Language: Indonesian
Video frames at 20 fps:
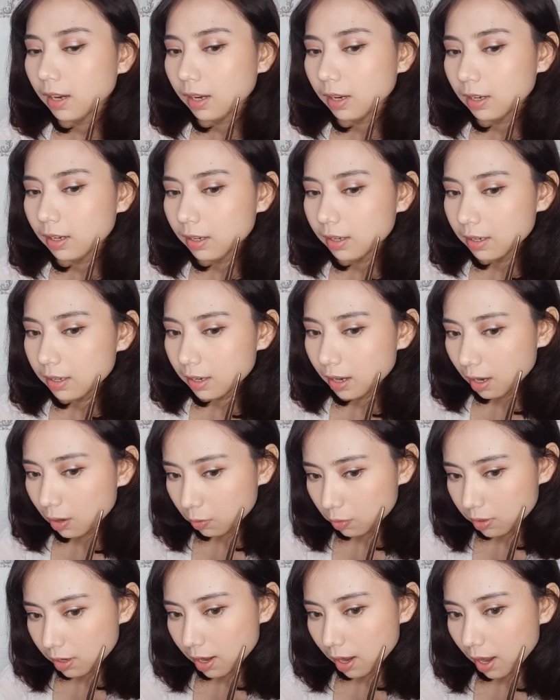Ini dia
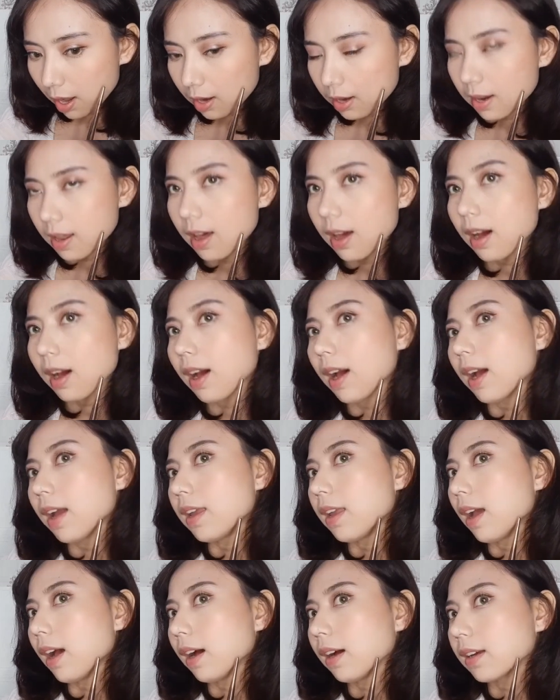udah ada
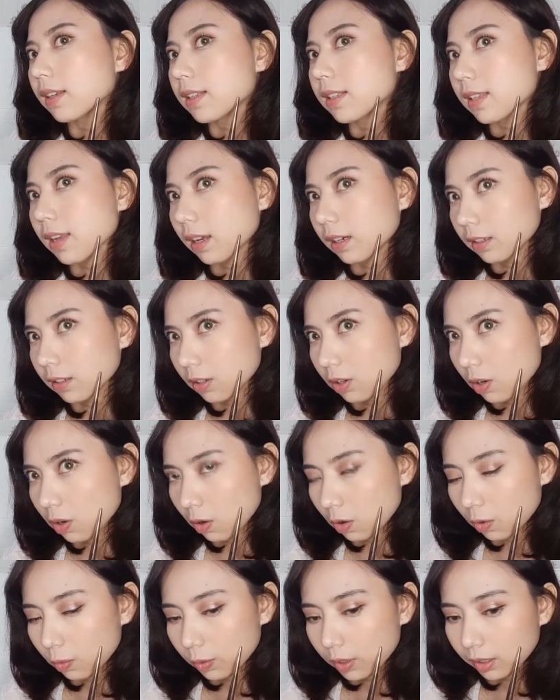kayak kesan
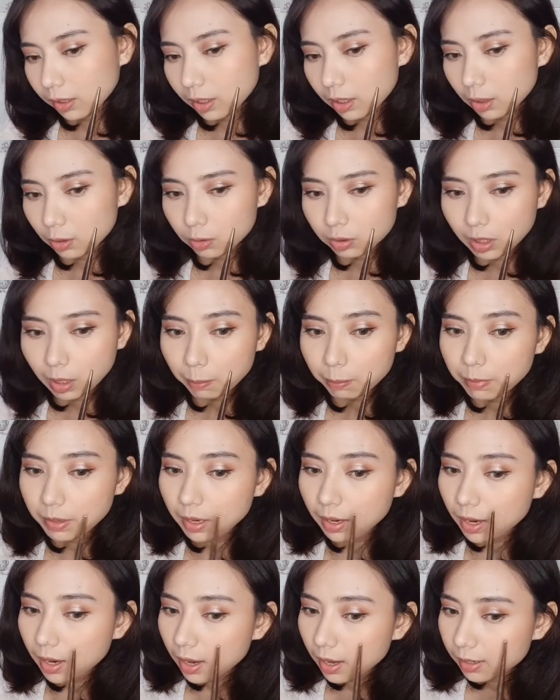glowing gitu,
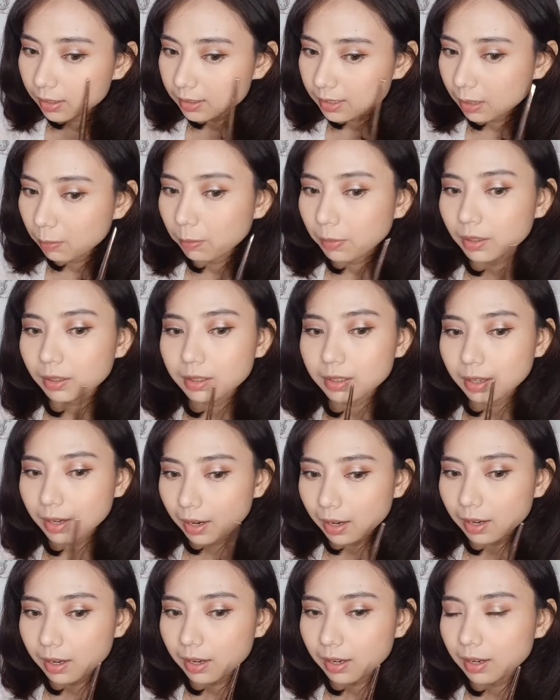tapi
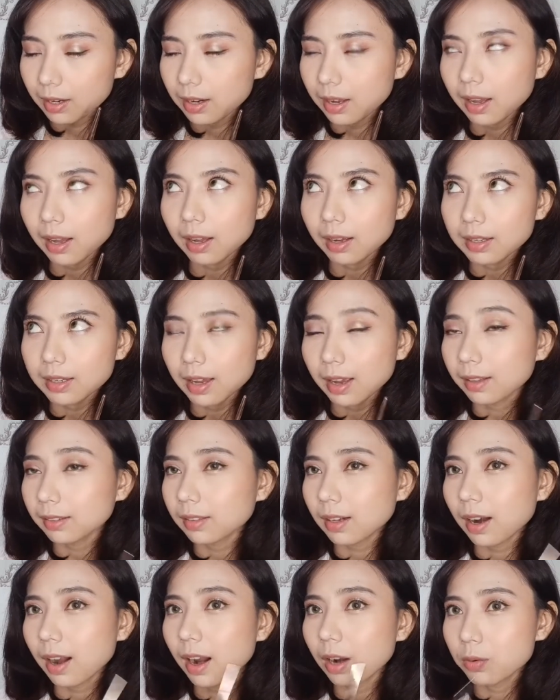shimmernya nggak
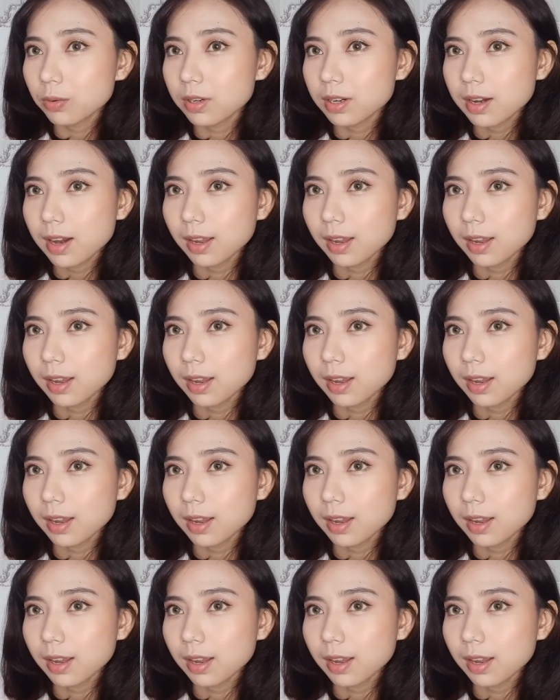yang terlalu